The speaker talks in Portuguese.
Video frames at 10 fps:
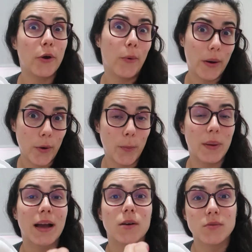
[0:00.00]
com a
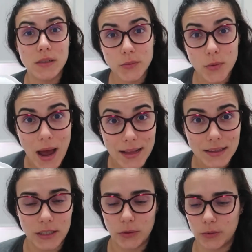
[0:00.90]
roupa, causando
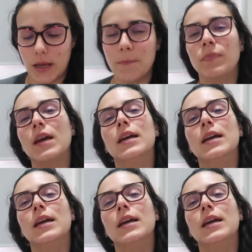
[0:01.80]
atrito, tá?